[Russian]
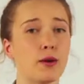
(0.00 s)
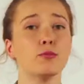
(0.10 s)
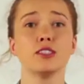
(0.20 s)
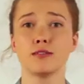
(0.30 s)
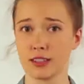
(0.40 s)
о
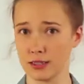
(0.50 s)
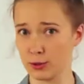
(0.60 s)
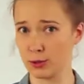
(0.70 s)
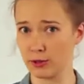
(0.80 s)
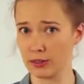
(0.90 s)
мультиварке
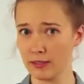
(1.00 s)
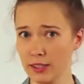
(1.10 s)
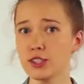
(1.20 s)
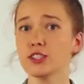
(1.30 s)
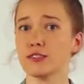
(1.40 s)
высокого
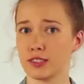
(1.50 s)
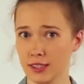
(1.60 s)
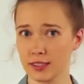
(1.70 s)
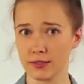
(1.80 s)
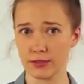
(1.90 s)
давления
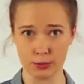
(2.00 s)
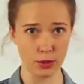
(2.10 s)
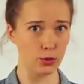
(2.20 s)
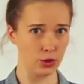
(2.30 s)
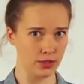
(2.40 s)
швейцарской фирмы
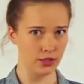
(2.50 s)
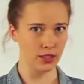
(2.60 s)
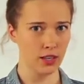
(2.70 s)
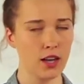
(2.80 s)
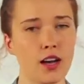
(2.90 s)
Orson.
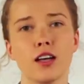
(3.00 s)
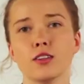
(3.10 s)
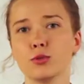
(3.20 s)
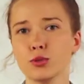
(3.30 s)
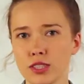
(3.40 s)

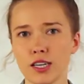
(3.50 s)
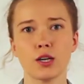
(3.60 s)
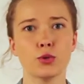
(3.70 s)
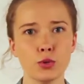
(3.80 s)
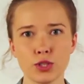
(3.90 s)
Друзья,
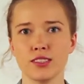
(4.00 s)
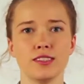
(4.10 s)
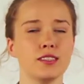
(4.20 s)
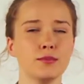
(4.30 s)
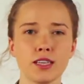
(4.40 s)
гости,
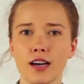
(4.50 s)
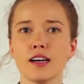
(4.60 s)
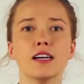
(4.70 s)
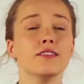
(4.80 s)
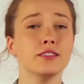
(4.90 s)
семья –
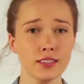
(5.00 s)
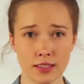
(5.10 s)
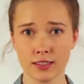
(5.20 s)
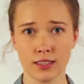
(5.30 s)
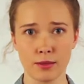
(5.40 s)
всех
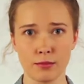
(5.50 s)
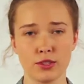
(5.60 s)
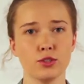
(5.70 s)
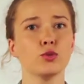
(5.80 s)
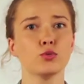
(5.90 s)
их накормить
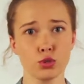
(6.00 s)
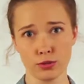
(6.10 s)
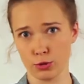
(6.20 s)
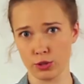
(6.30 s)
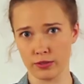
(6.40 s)
не нужно
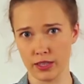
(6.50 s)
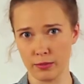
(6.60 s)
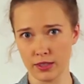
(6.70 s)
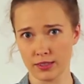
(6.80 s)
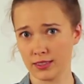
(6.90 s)
много
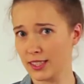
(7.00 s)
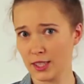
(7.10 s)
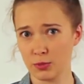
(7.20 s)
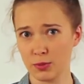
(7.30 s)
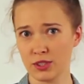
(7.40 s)
времени.
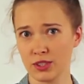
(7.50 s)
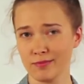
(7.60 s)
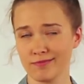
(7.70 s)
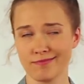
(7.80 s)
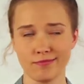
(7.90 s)
Стоять у плиты –
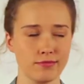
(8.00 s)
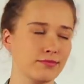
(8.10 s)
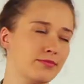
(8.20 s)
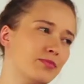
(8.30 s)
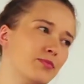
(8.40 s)

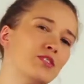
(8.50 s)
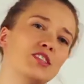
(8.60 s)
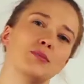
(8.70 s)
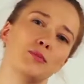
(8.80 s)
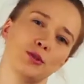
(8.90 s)

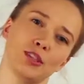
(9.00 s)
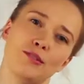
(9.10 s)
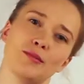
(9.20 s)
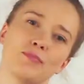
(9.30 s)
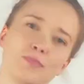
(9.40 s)
дело прошлого.